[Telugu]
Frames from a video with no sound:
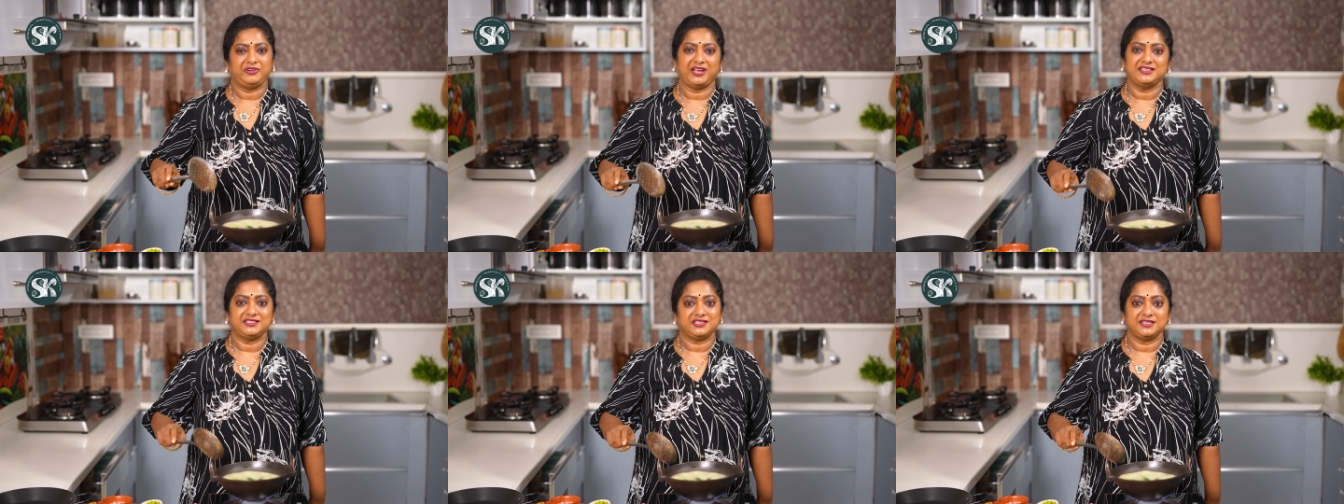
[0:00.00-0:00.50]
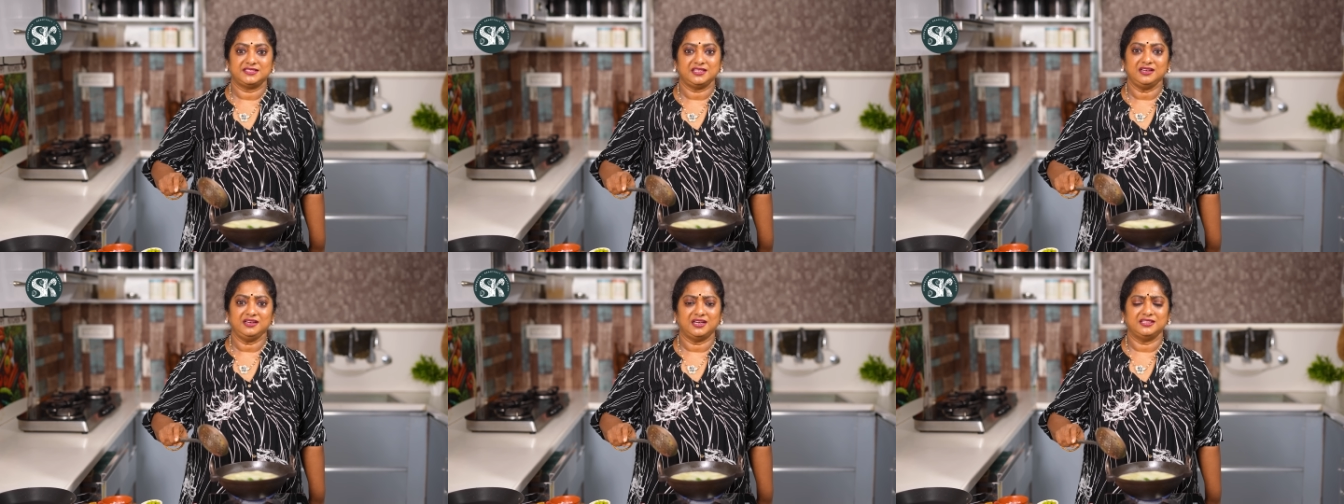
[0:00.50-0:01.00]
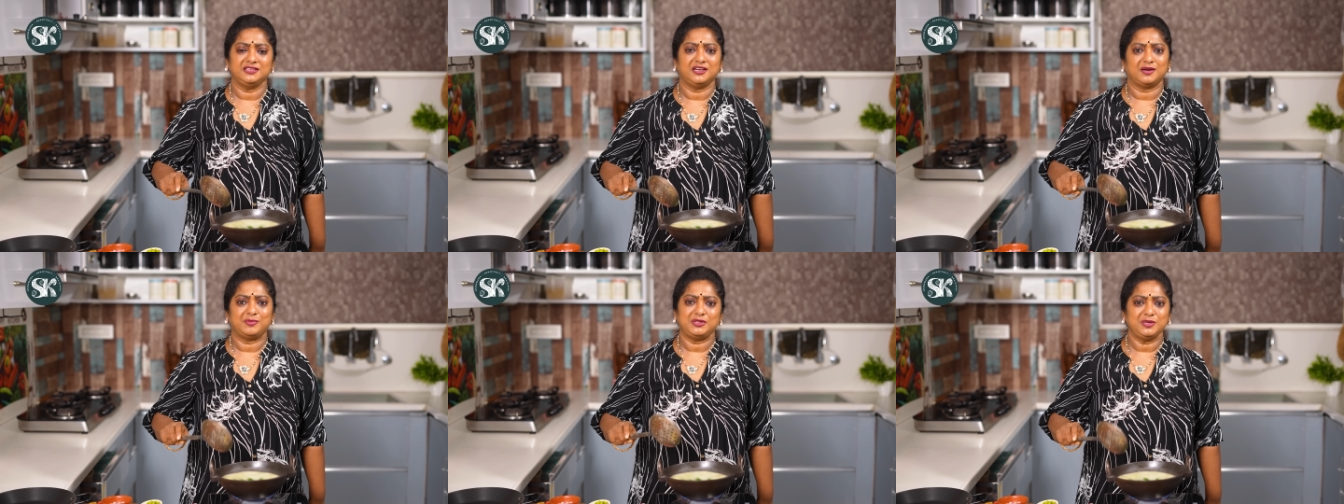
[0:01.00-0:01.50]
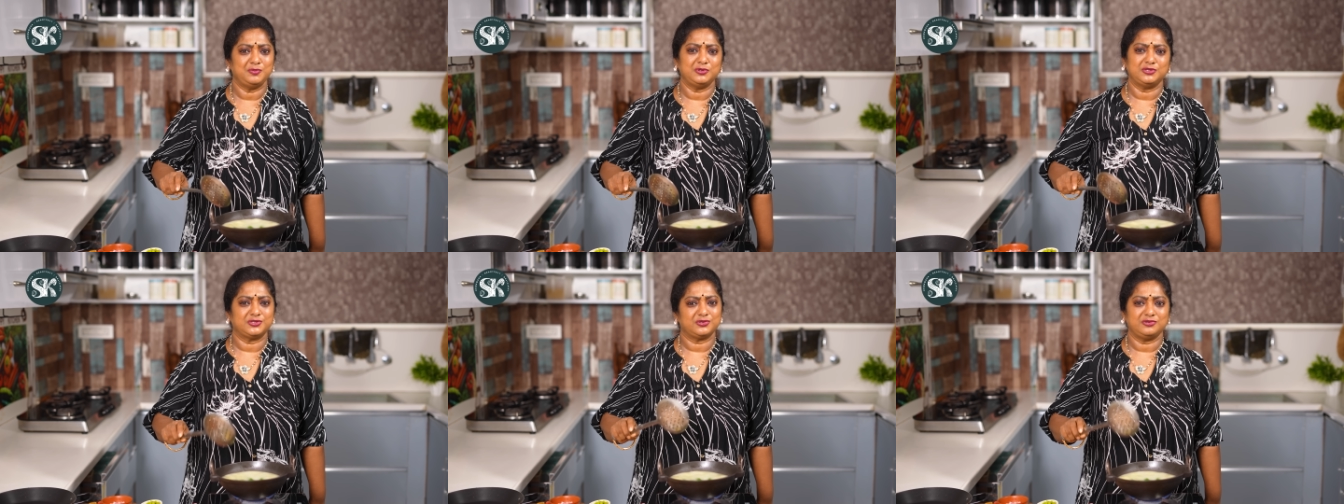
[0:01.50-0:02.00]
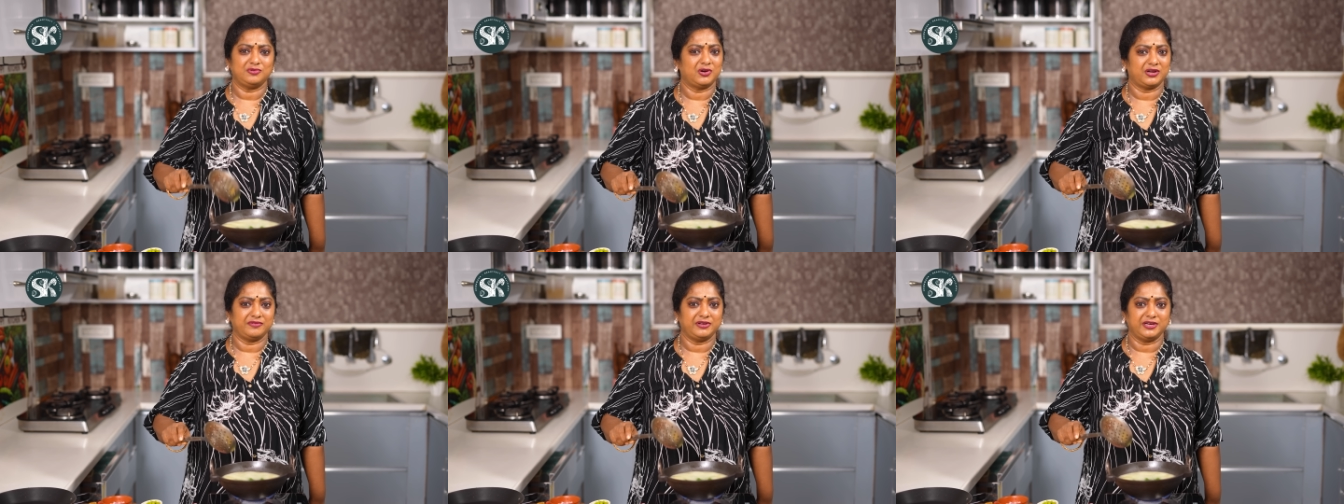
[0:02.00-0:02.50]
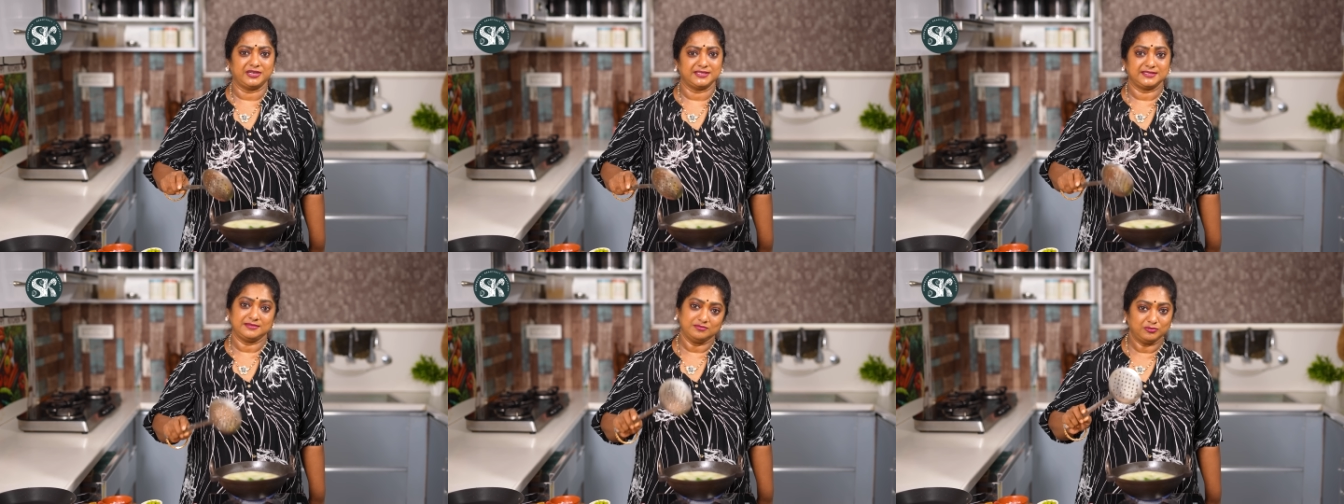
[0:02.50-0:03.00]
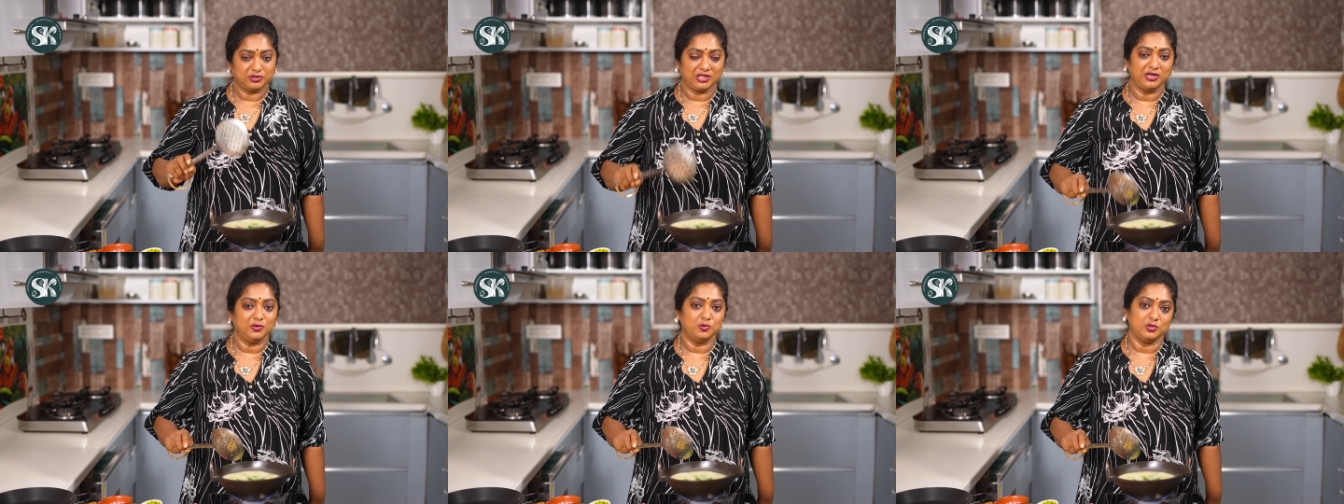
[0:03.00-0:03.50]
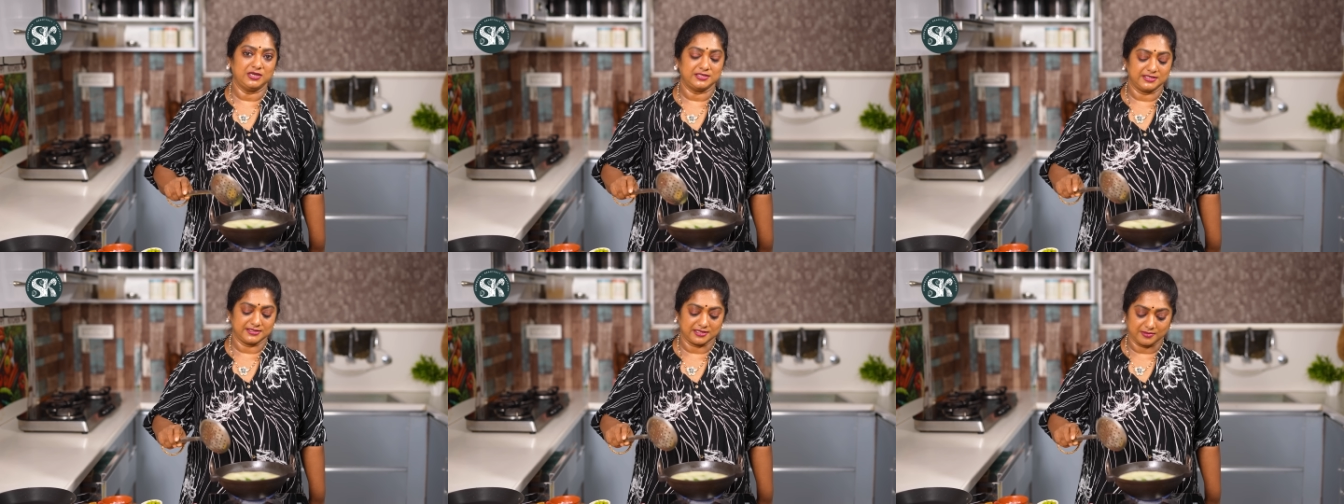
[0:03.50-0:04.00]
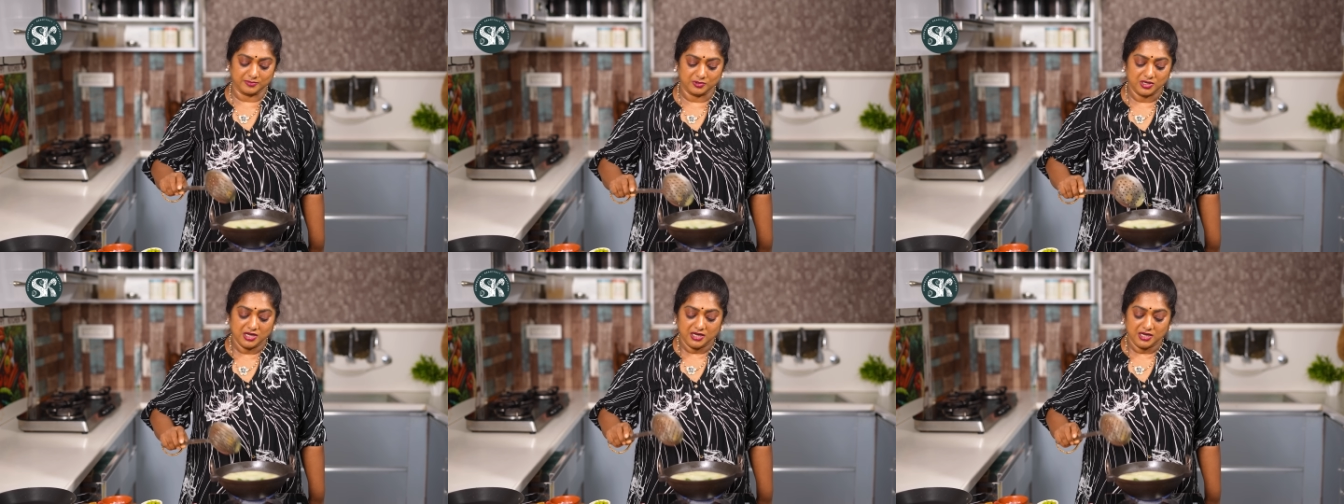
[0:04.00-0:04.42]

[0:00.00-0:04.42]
ఫ్రైస్ చేస్తా అది కాకపోతే పులుసులు వాట్ ఎవర్ ఇట్ ఈస్ మొత్తానికి కూరలు చేస్తాము